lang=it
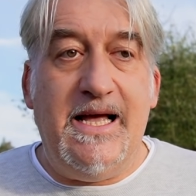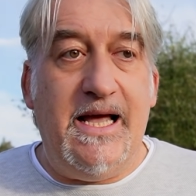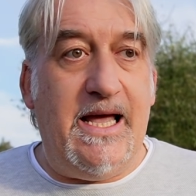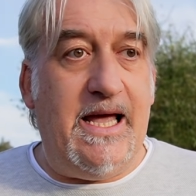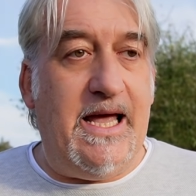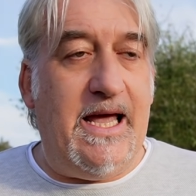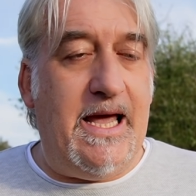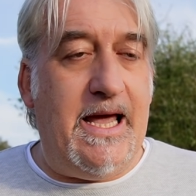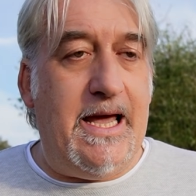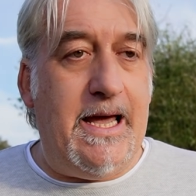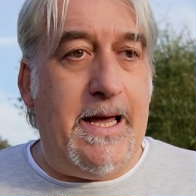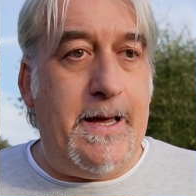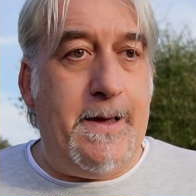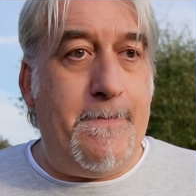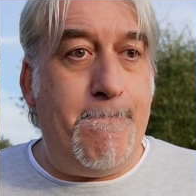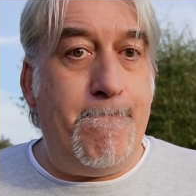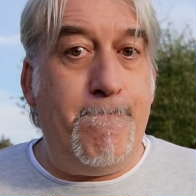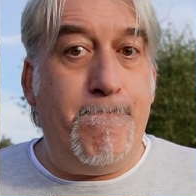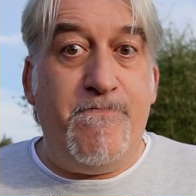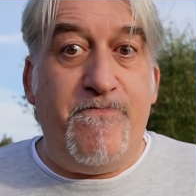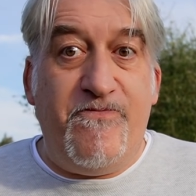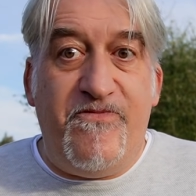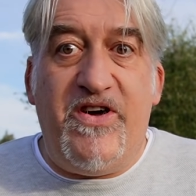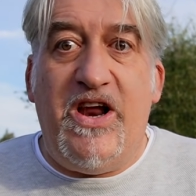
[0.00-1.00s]
e mh,
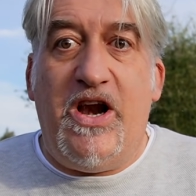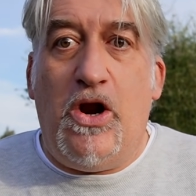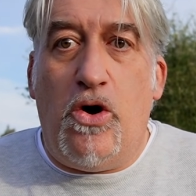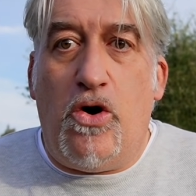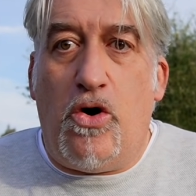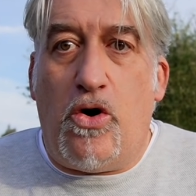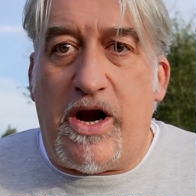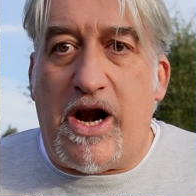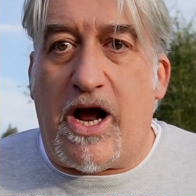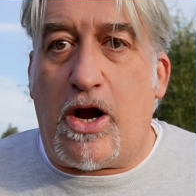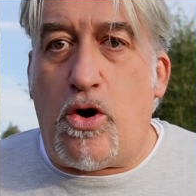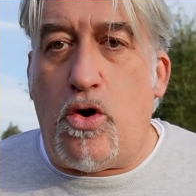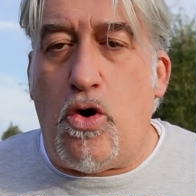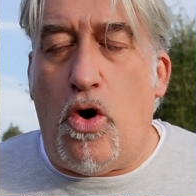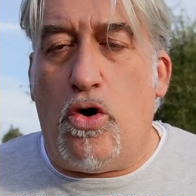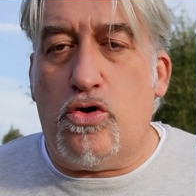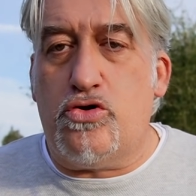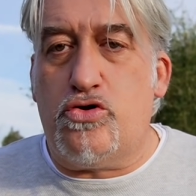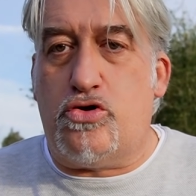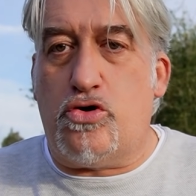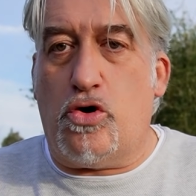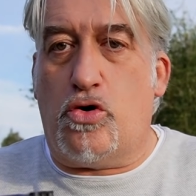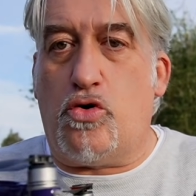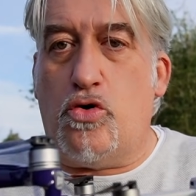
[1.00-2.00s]
mm, ve lo
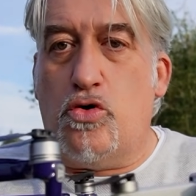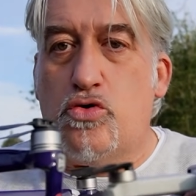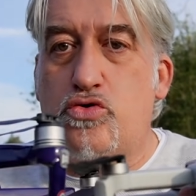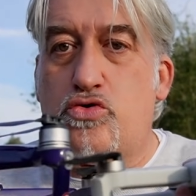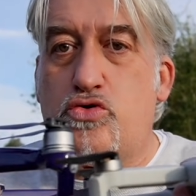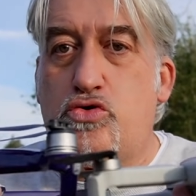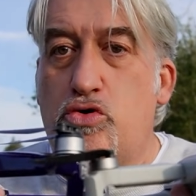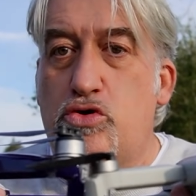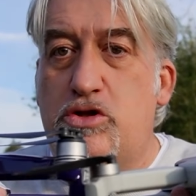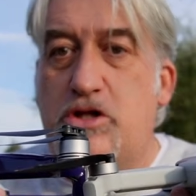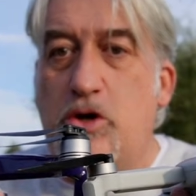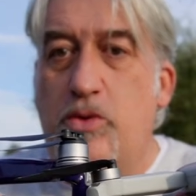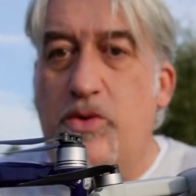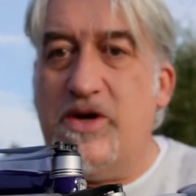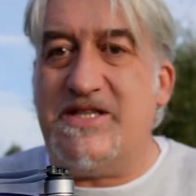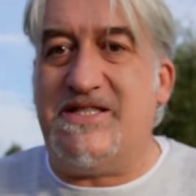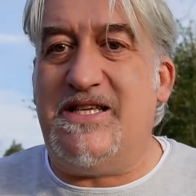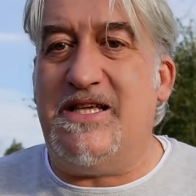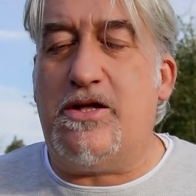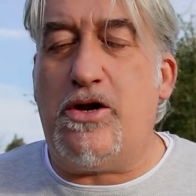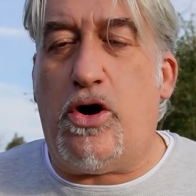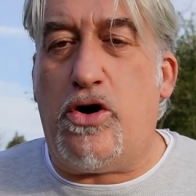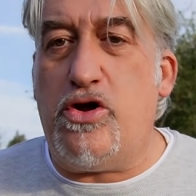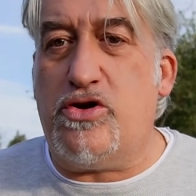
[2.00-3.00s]
racconto con tutti
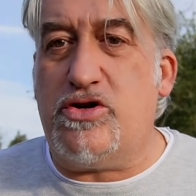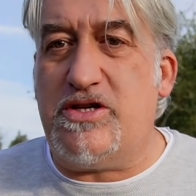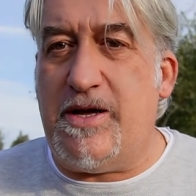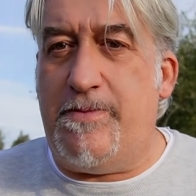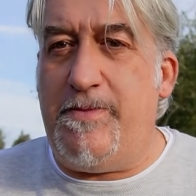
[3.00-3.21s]
questi droni, così